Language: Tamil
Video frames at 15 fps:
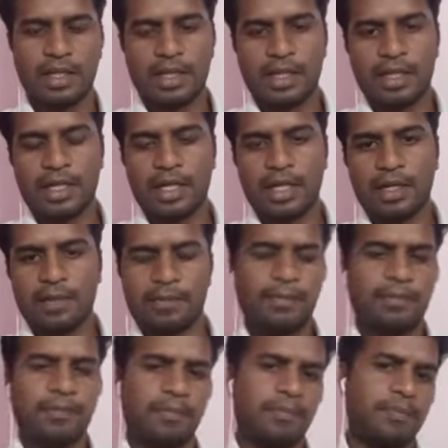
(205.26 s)

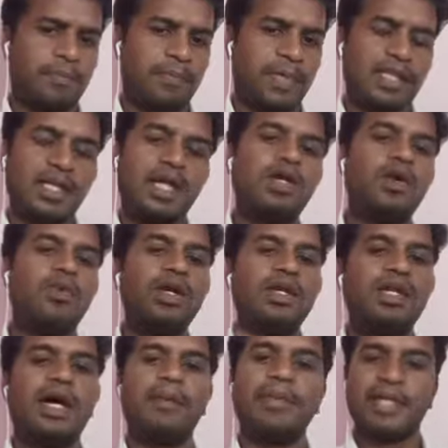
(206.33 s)
பார்த்தீங்கன்னா ரெண்டும்
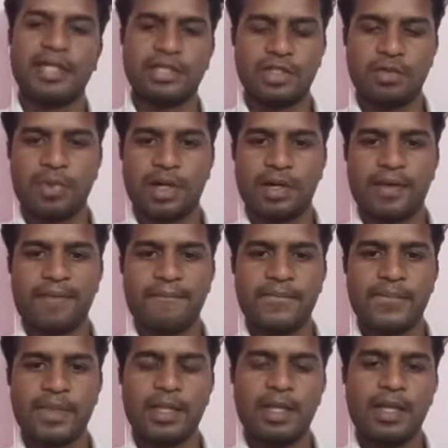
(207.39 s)
ஒன்று அப்படின்னு நினச்சிருப்பாங்க
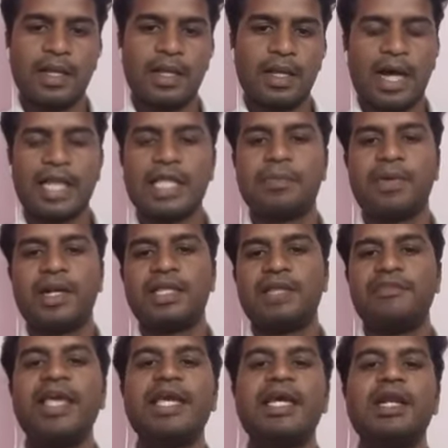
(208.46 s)
அதே போல் இந்த
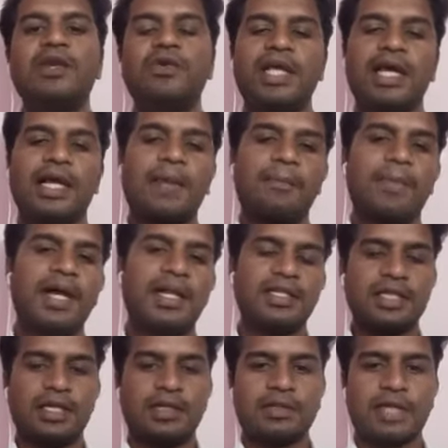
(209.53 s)
வெஹிக்கிளினுடைய
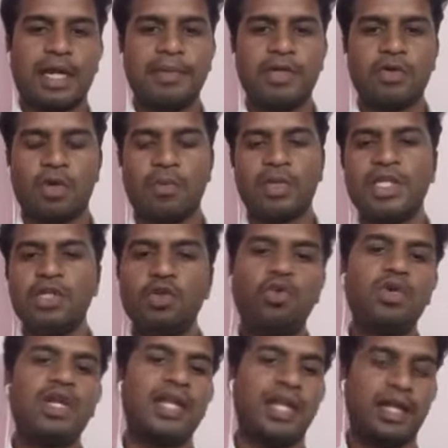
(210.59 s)
கம்பேரிசன் அப்படின்னு வரும்போது
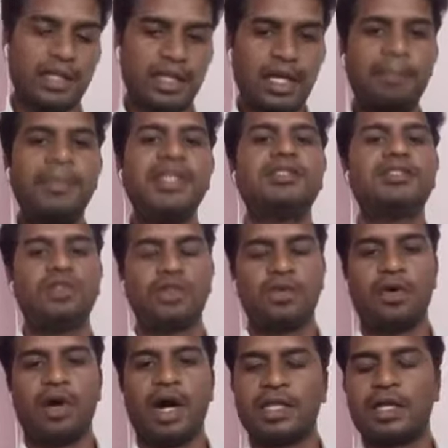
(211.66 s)
இதுக்குள்ளே நிறைய மித்ஸ்
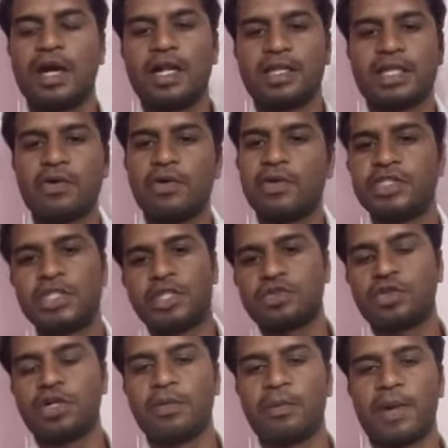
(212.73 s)
இருக்கும் அந்த காலத்தில் ஒரு விஷயத்த
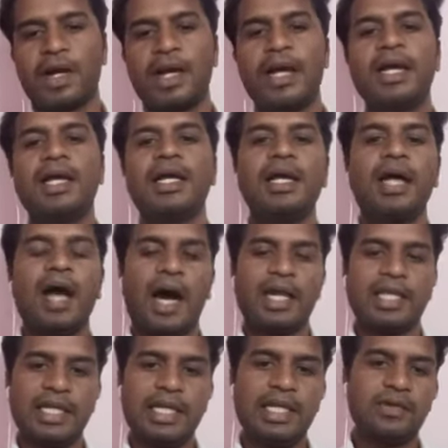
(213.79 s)
சொல்லியிருப்பாங்க
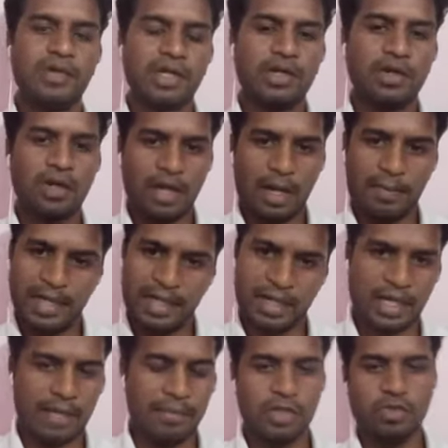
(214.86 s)
அது இன்றைக்கி வரைக்கும் அப்படியே
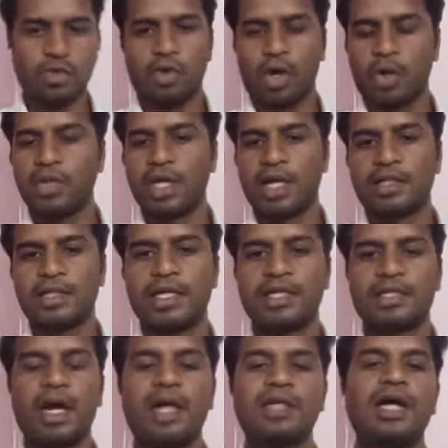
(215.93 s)
நிறைய பேர் சொல்லுவாங்க உதாரணத்துக்கு
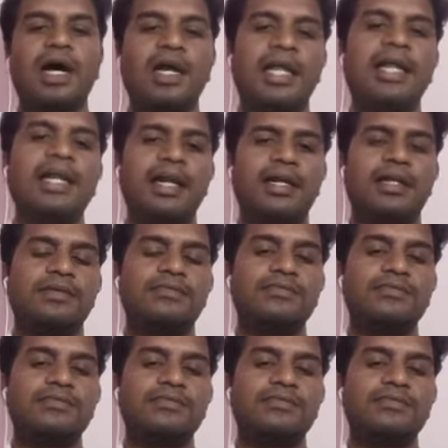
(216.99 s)
டாட்டா லைலேண்ட்